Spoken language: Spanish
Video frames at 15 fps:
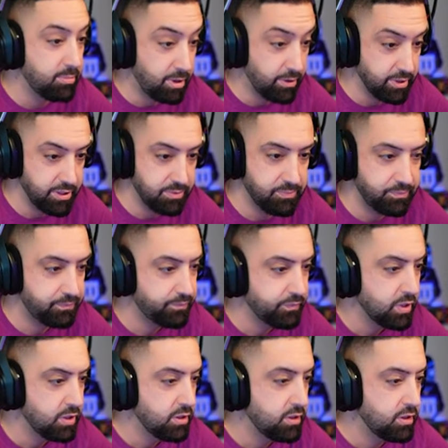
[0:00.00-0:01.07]
pavis.
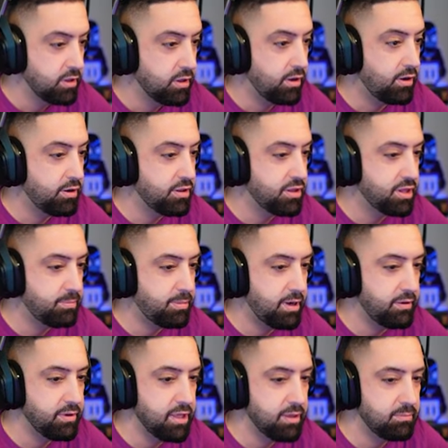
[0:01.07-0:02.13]
11
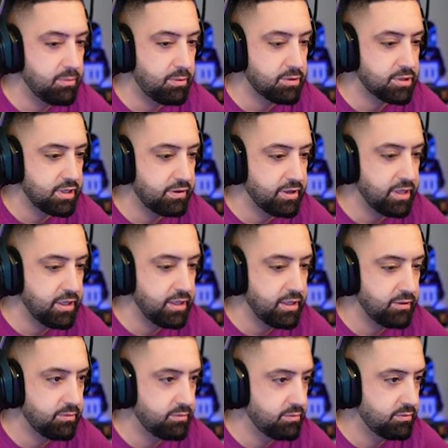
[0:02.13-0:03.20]
pavis. Vamos a
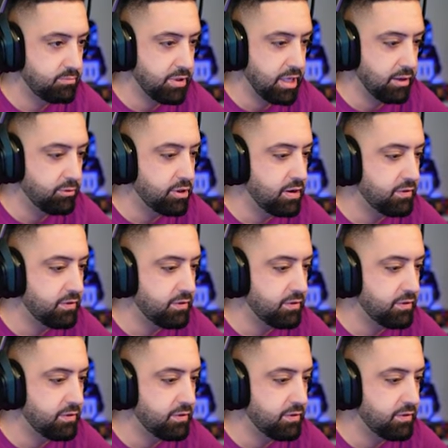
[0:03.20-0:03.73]
abrir. Mira, voy a